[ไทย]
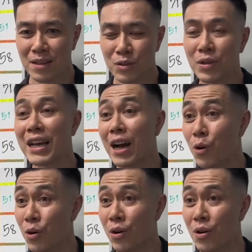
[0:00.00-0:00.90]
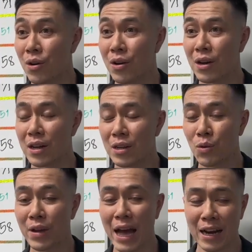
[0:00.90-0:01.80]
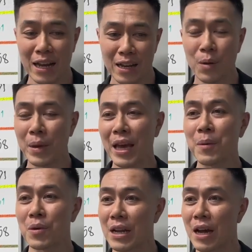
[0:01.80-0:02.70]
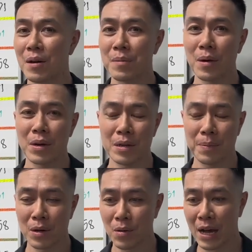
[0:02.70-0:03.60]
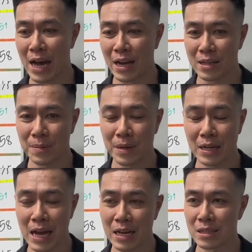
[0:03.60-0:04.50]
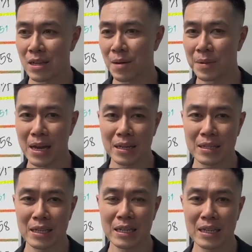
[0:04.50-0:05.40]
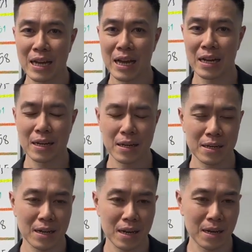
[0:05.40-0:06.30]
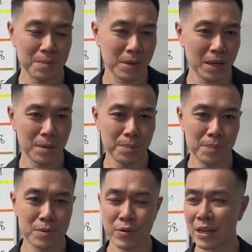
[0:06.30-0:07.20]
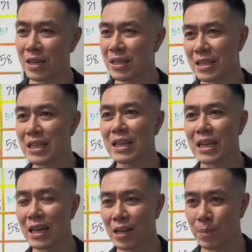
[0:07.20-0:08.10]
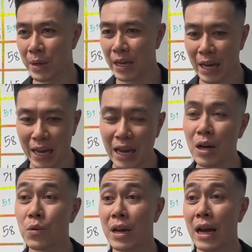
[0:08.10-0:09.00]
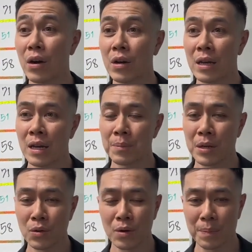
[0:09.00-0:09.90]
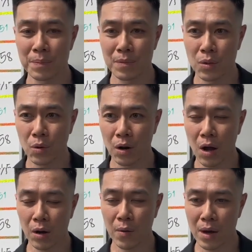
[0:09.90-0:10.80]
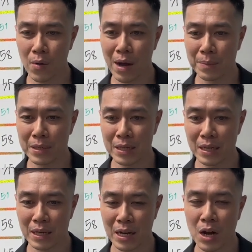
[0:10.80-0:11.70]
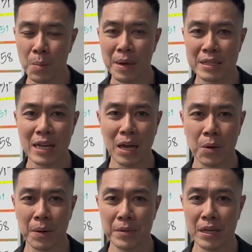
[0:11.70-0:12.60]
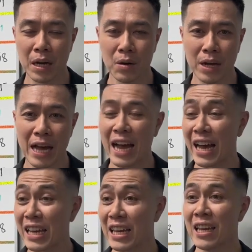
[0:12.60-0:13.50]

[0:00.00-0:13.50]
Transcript: อยู่ที่เขาทุกอย่างเนี่ยเรามีให้หมดแล้ว ไม่ว่าจะเป็นโอกาสจะเป็นการซ้อมการกินการมีเทรนเนอร์ที่ดีอะไรเรามีให้เขาอยู่แล้ว มันอยู่กับตัวน้องแล้วว่าความที่เขามั่นใจความที่เขากระหาย